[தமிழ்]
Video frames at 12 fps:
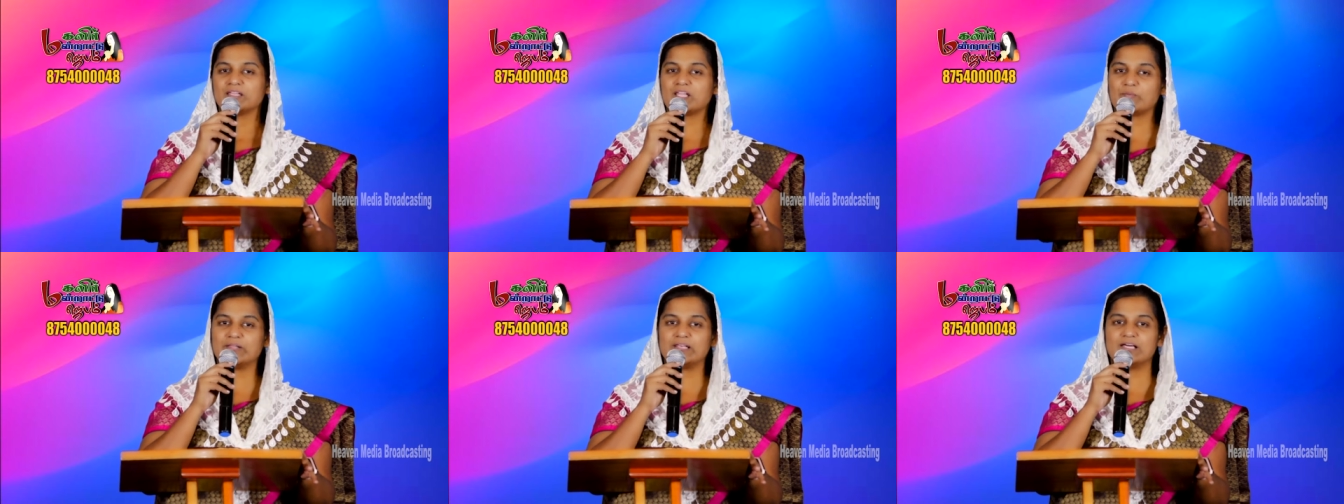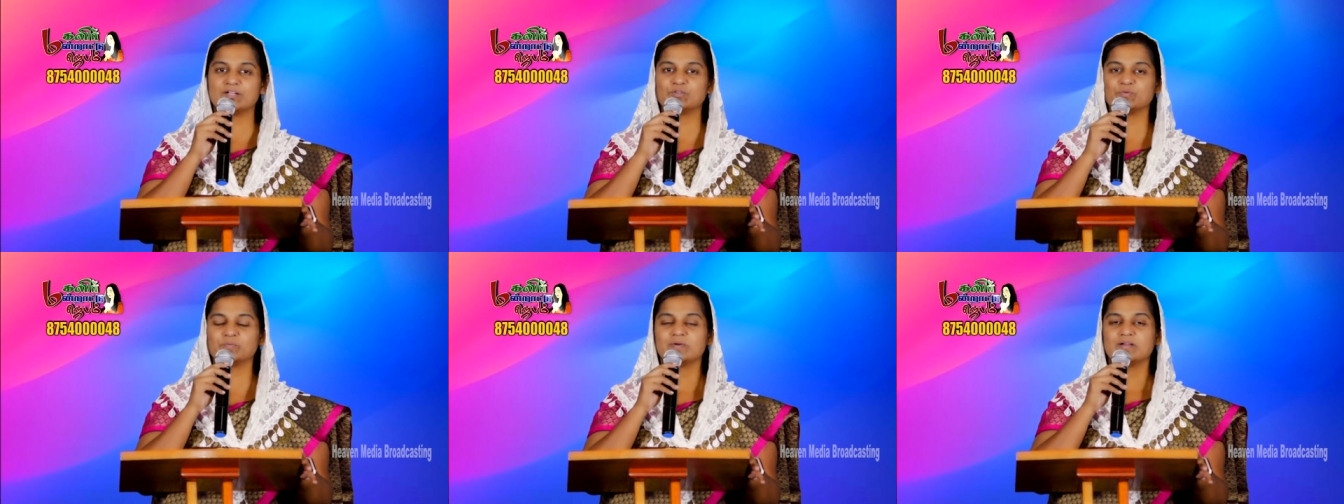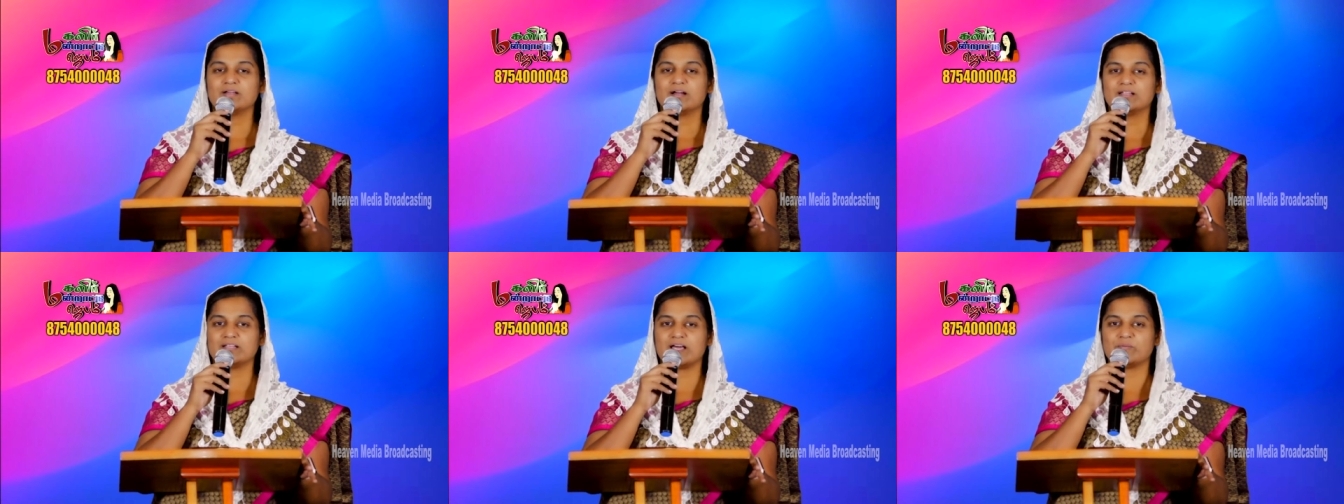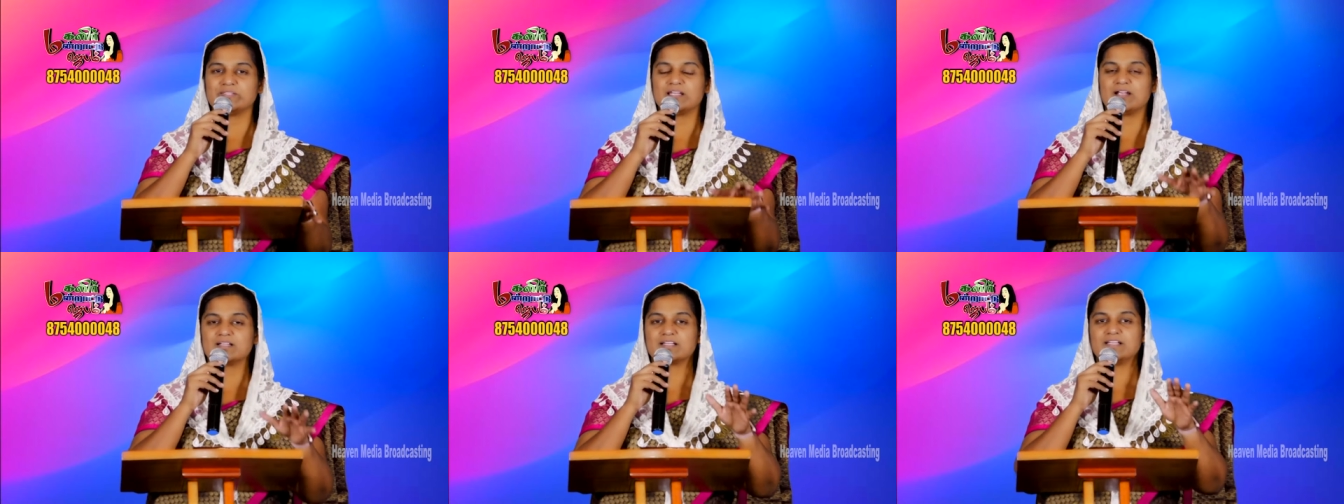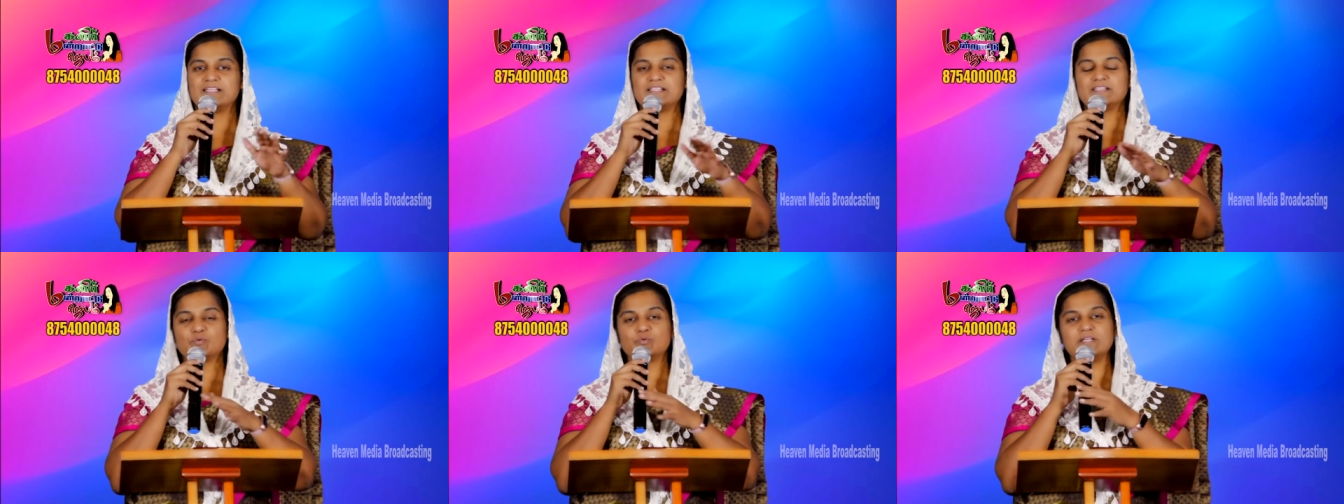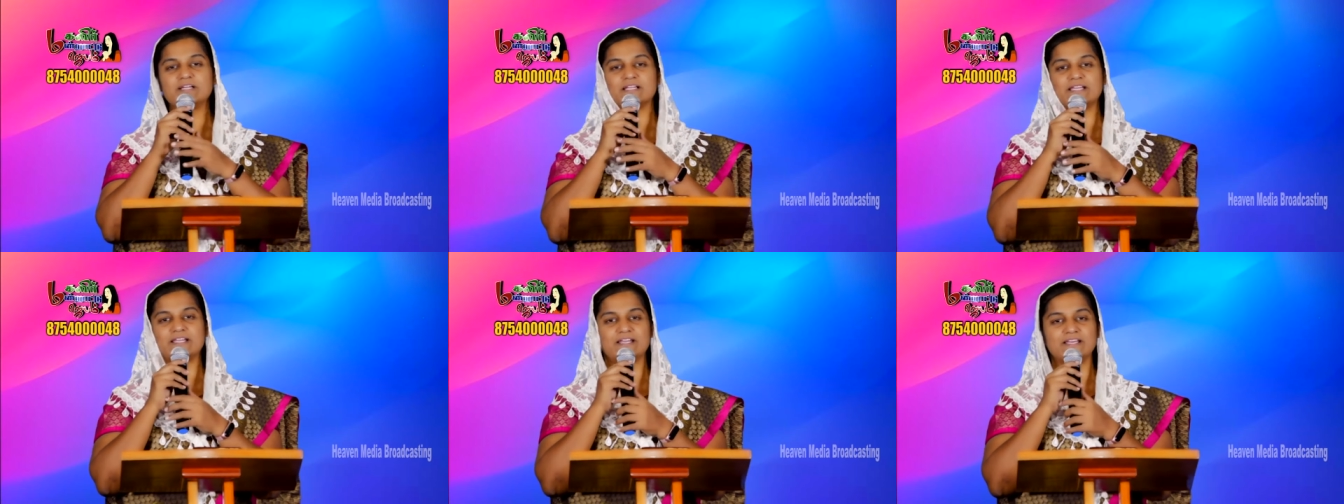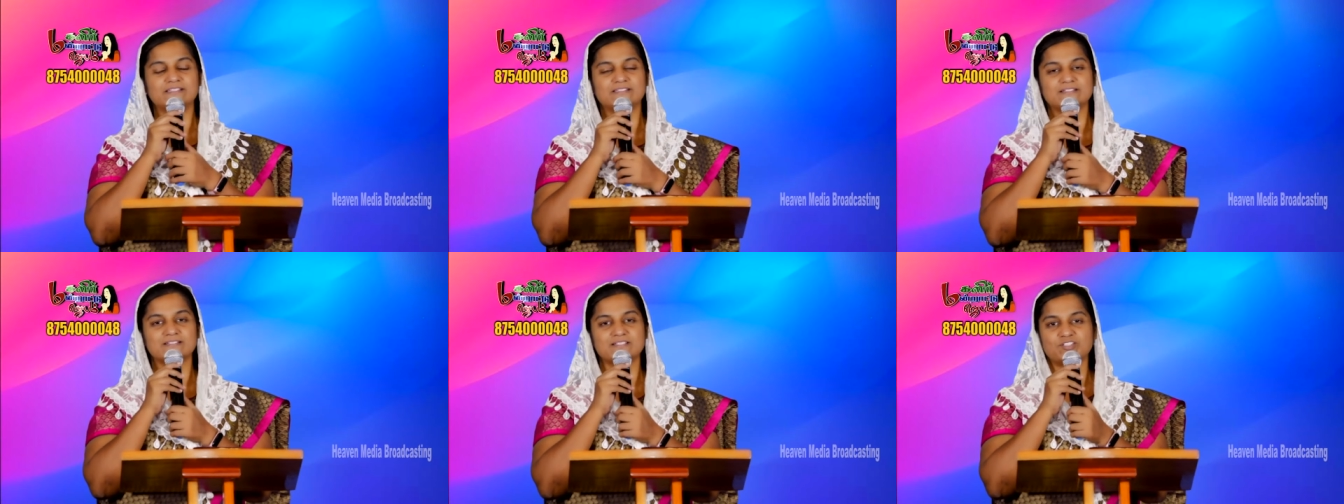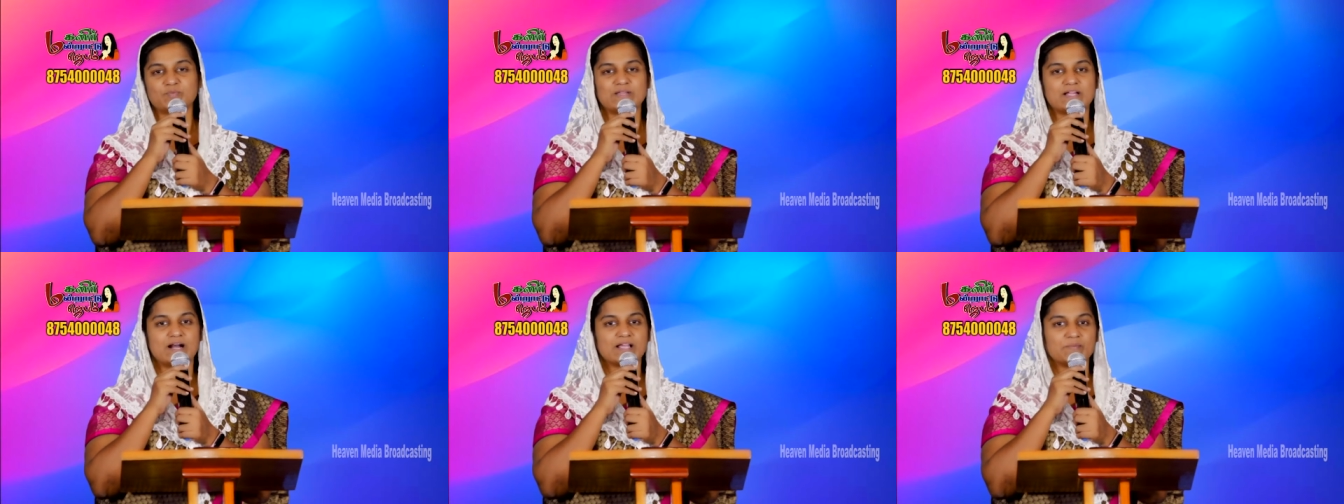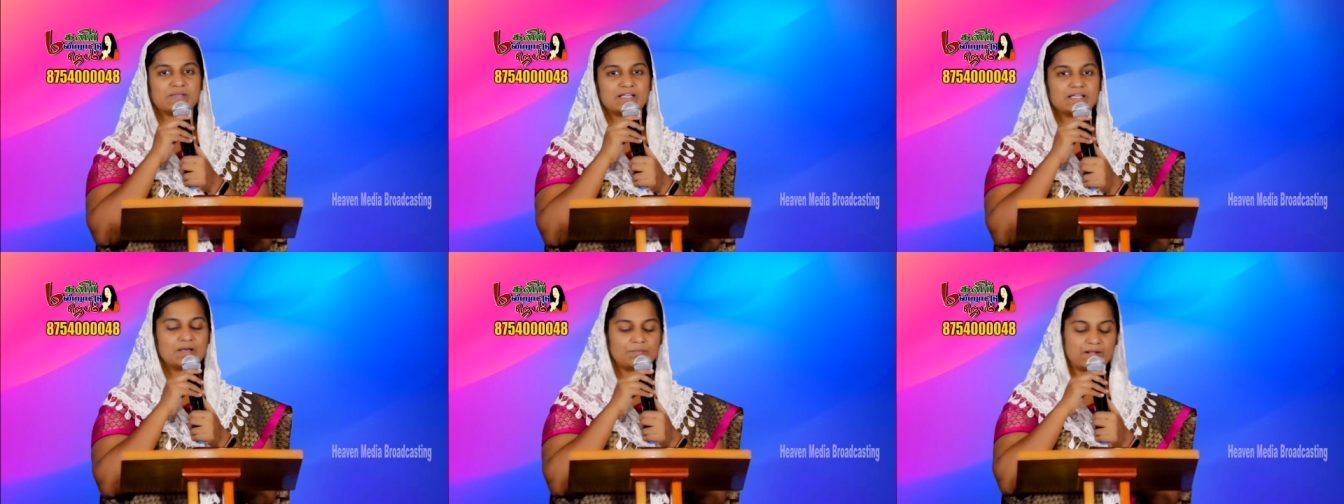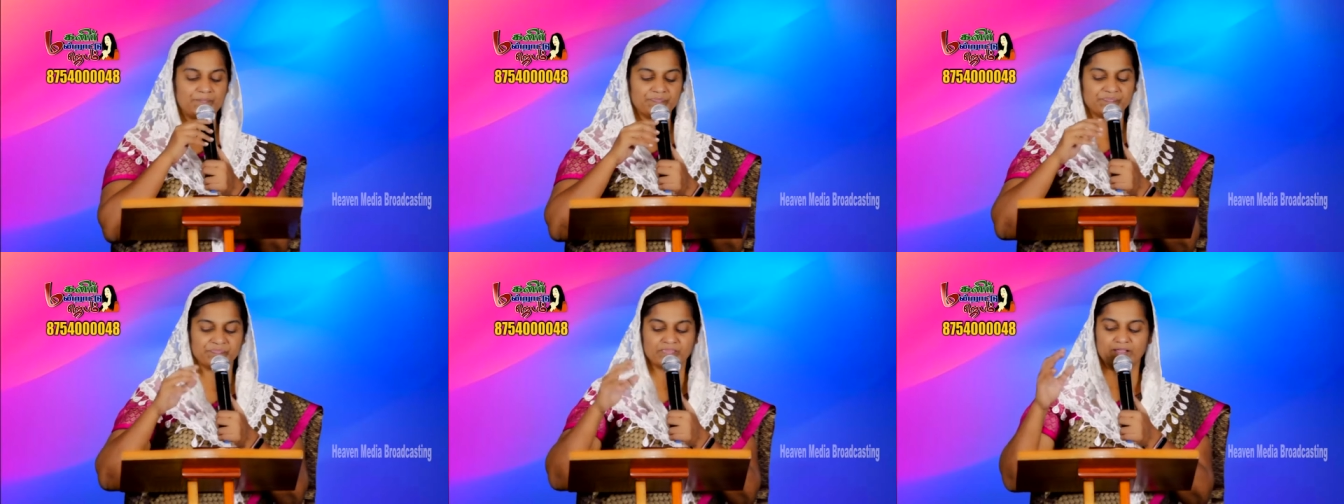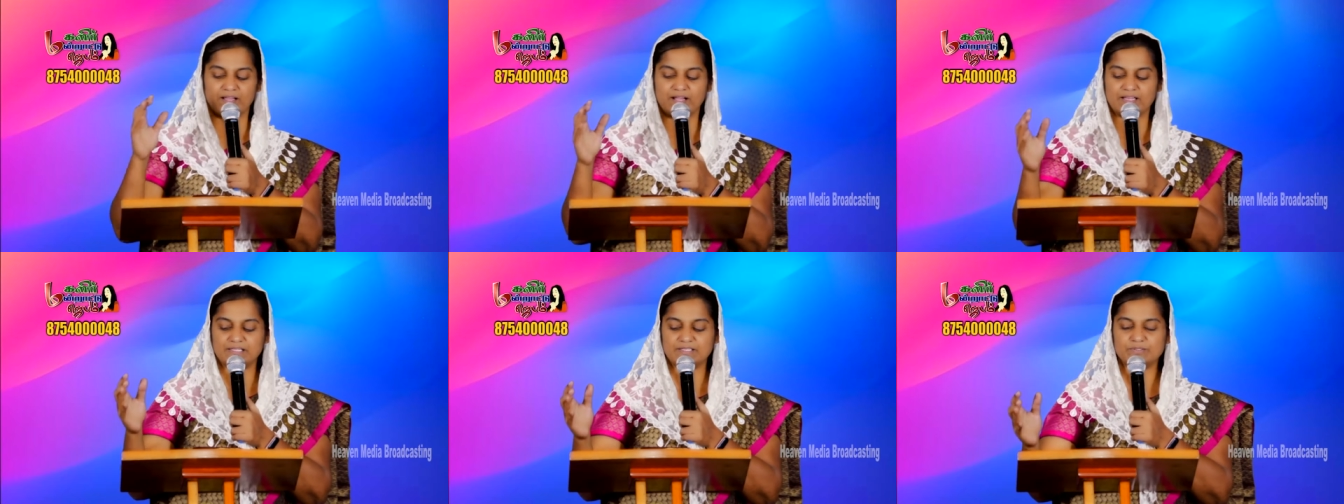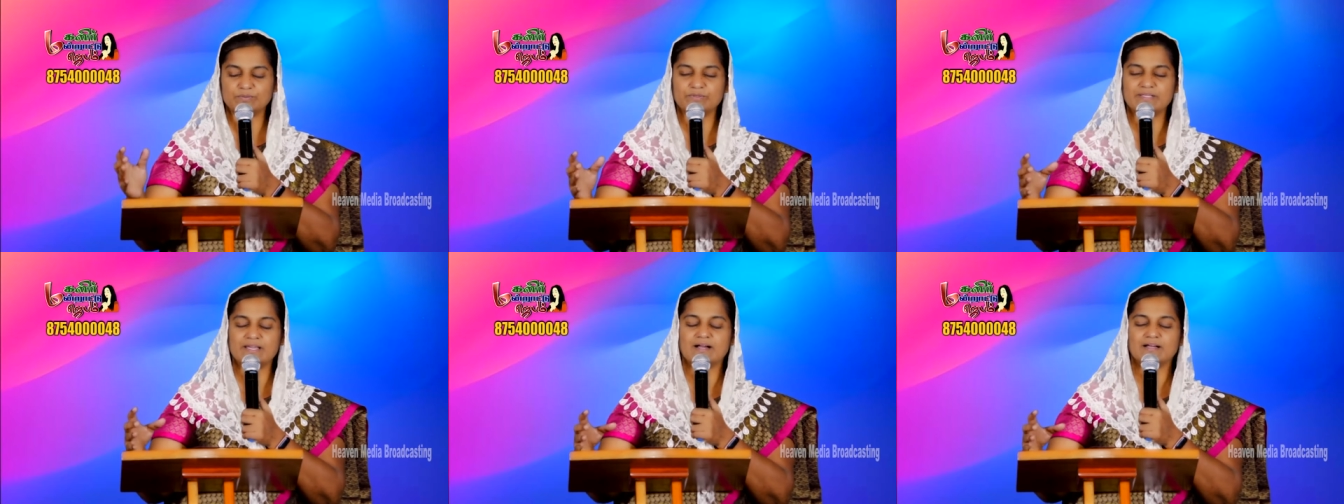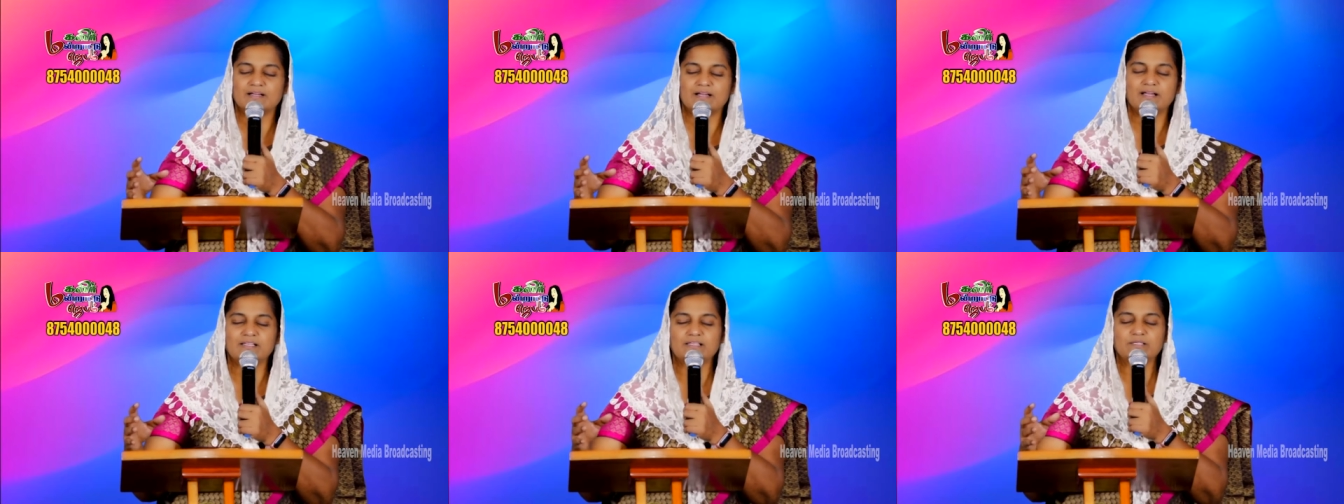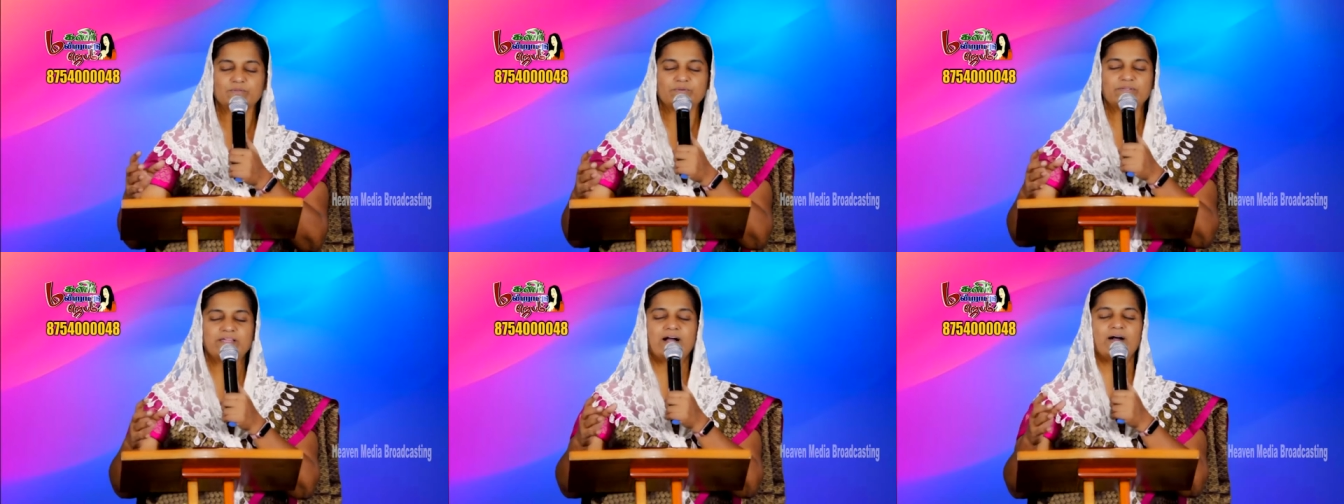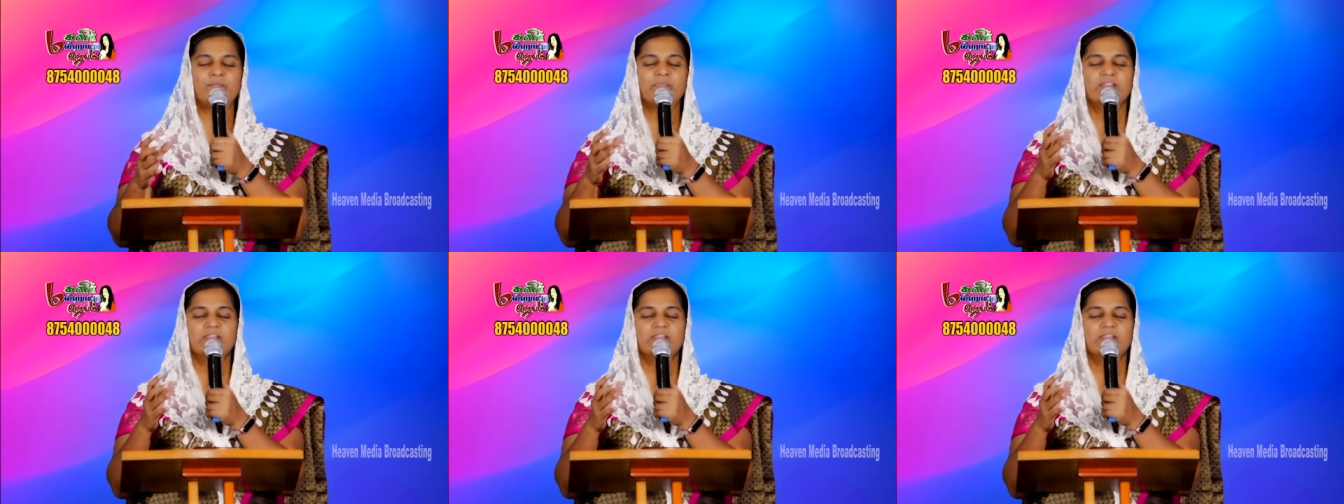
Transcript: நம்ம எல்லாரும் நாம் இந்த நாட்களில் இந்த ஊழியங்களை நினைத்து ஜெபிக்க ஆரம்பிக்கலாமா ஹலே லூயா ஹலே லூயா